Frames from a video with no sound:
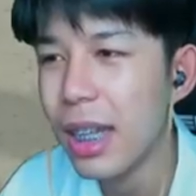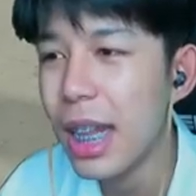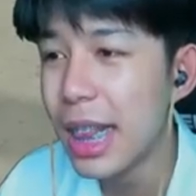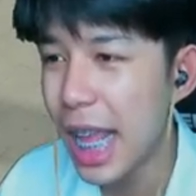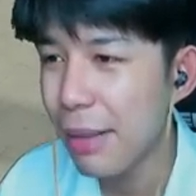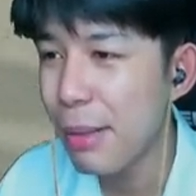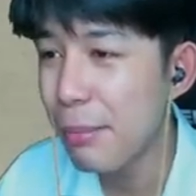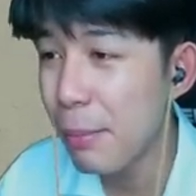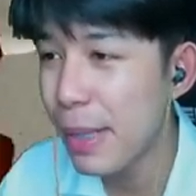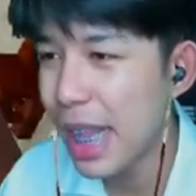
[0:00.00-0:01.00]
แรดมิง
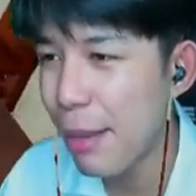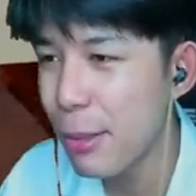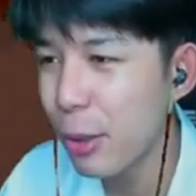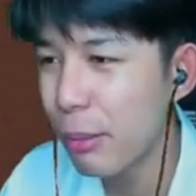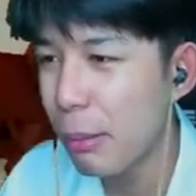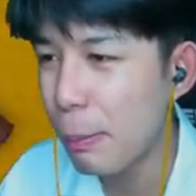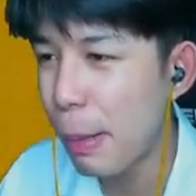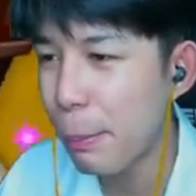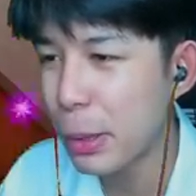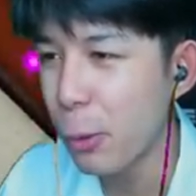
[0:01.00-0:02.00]
ไม่เป็นไรไม่รู้มันป
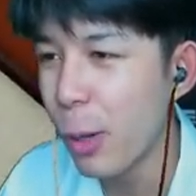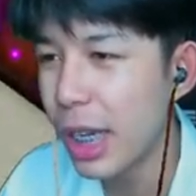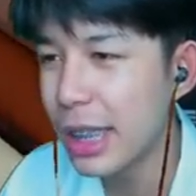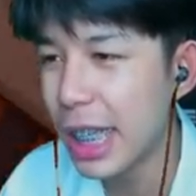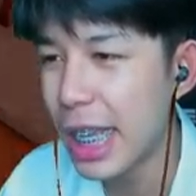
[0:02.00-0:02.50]
รับประตูขึ้นอีกไอ้